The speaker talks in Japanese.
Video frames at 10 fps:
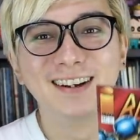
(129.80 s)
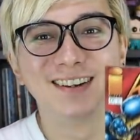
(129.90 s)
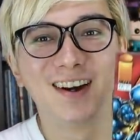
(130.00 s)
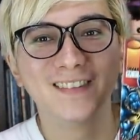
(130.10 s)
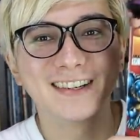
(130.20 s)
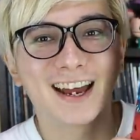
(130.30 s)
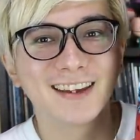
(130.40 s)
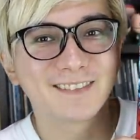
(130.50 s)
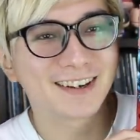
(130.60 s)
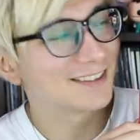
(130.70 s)

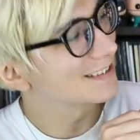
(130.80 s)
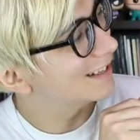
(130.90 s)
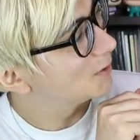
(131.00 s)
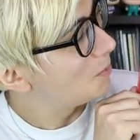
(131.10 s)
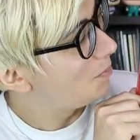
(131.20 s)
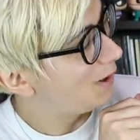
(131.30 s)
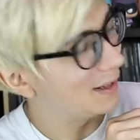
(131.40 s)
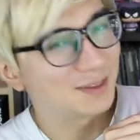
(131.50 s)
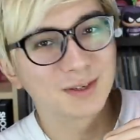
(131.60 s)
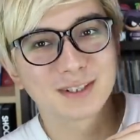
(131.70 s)
ロブ・ライフェルドさんの
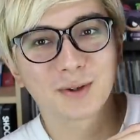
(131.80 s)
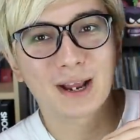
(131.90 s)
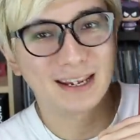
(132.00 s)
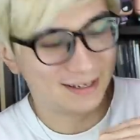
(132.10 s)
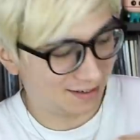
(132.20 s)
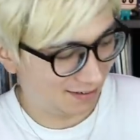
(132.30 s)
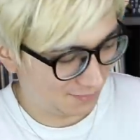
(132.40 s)
ブラッド・ストライク。